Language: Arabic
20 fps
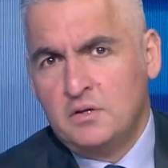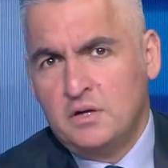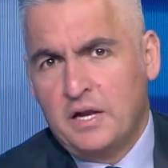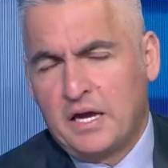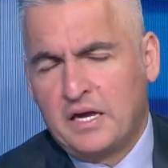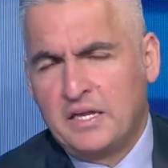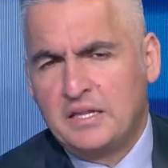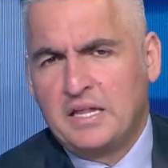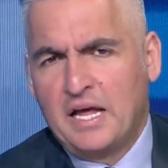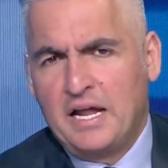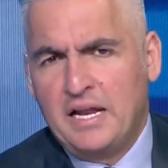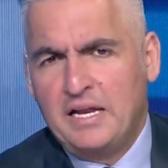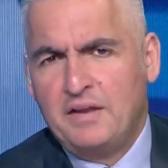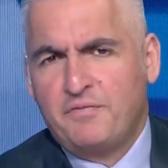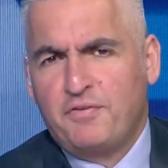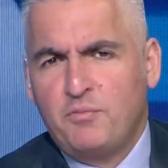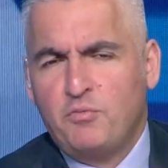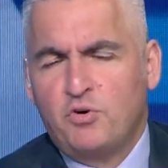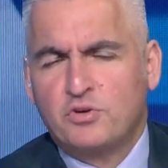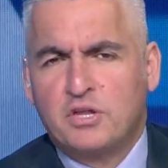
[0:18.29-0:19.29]
لكن تعالى
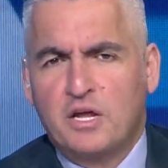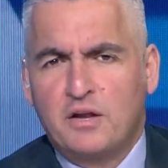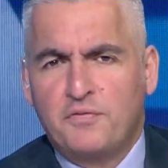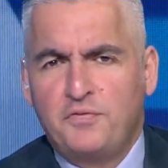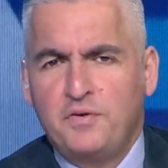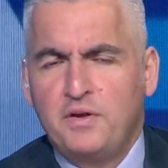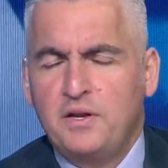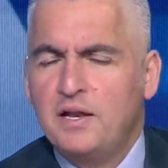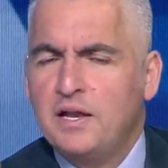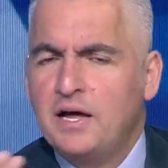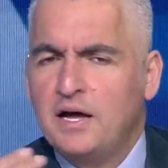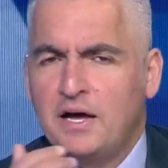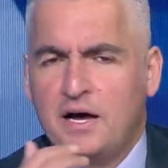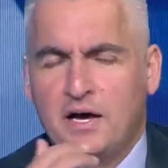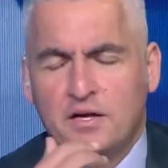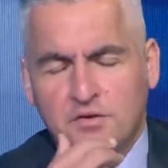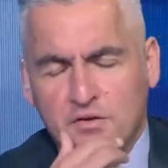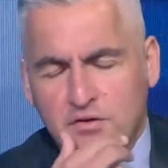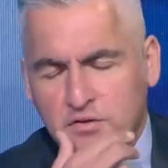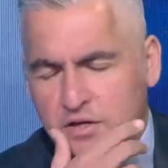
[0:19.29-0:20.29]
لي في المحترفين لا
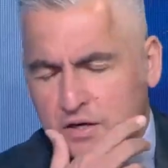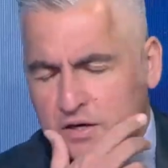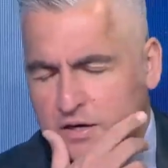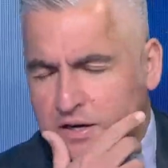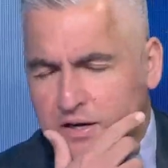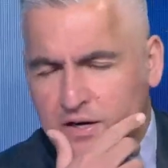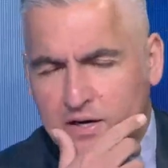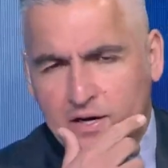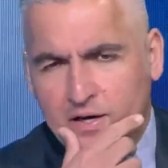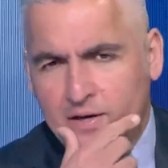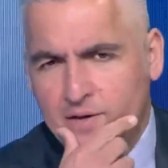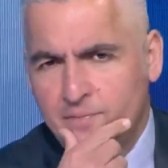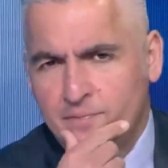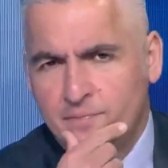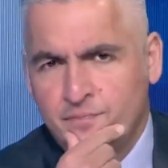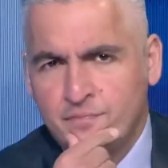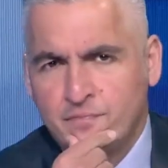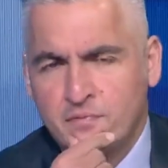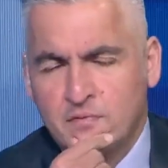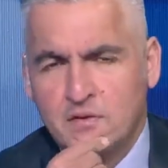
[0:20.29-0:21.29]
حضرتك لا لا
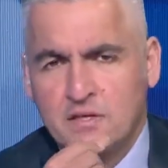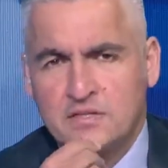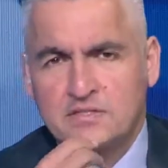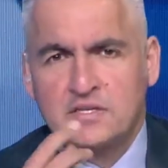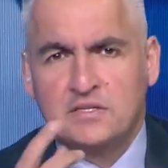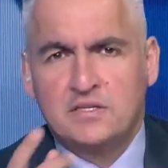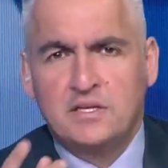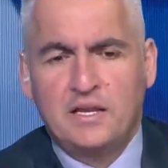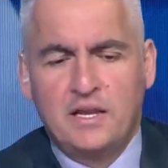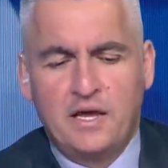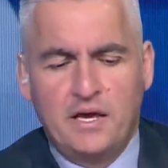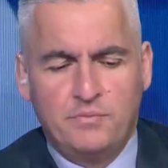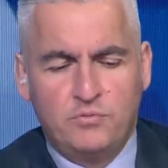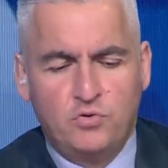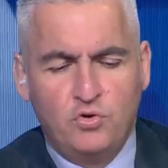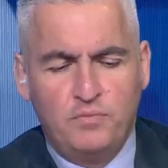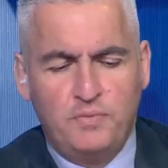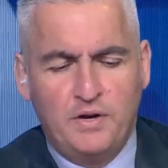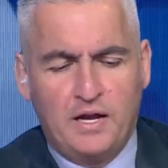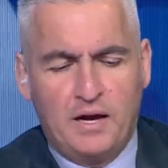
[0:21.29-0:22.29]
ده 60 لعيب
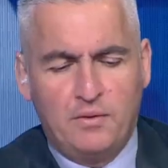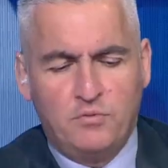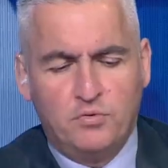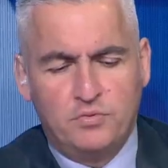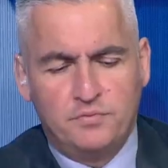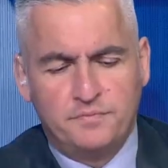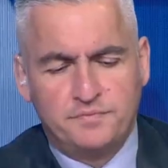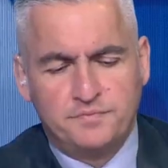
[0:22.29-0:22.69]
دول بيلعبوا